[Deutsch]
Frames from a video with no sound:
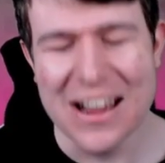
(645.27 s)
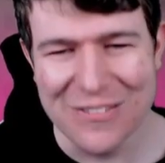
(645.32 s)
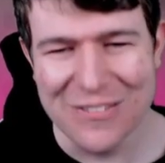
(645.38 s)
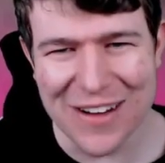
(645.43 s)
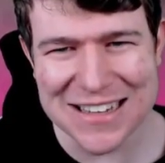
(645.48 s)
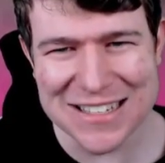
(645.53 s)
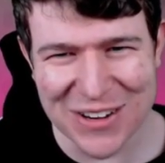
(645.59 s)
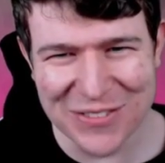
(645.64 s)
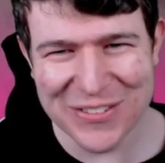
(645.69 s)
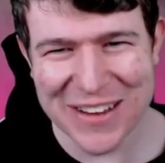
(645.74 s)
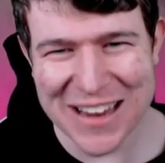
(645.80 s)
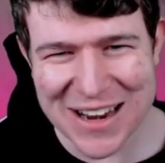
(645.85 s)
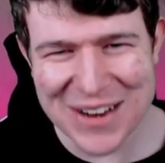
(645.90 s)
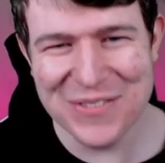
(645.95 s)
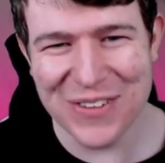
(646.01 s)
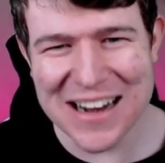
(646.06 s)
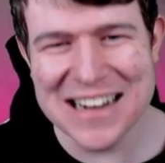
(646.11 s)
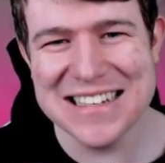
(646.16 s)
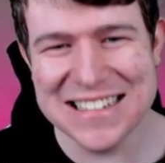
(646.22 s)
Was auf
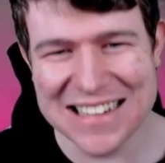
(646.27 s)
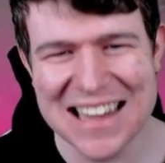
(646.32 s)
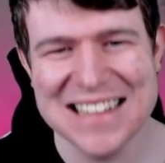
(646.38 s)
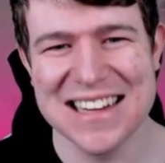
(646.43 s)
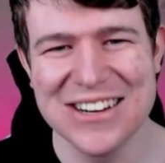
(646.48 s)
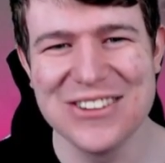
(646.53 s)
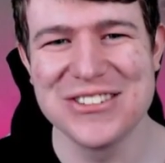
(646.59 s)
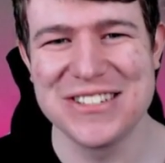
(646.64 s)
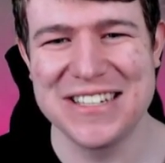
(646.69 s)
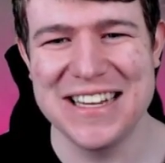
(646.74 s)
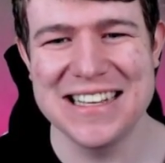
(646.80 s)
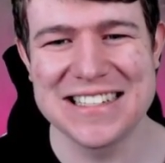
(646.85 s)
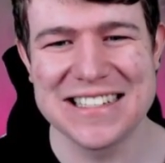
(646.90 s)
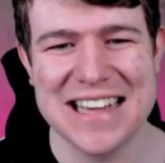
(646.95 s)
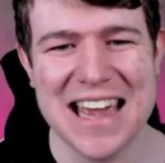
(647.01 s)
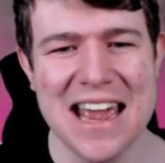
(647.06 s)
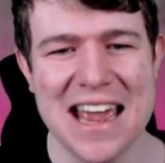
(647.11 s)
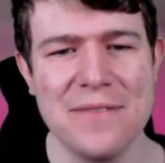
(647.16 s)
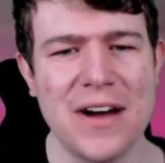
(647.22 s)
jeden Fall ein sehr, sehr
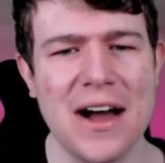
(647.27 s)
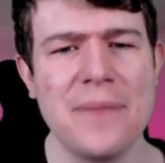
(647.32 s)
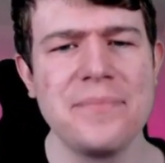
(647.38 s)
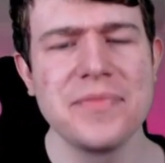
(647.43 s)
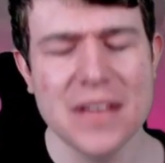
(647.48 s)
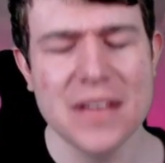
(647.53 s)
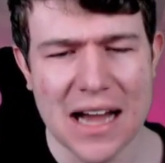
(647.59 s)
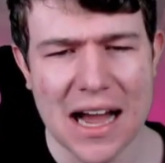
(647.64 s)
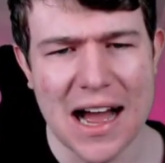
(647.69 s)
lustiges Game war.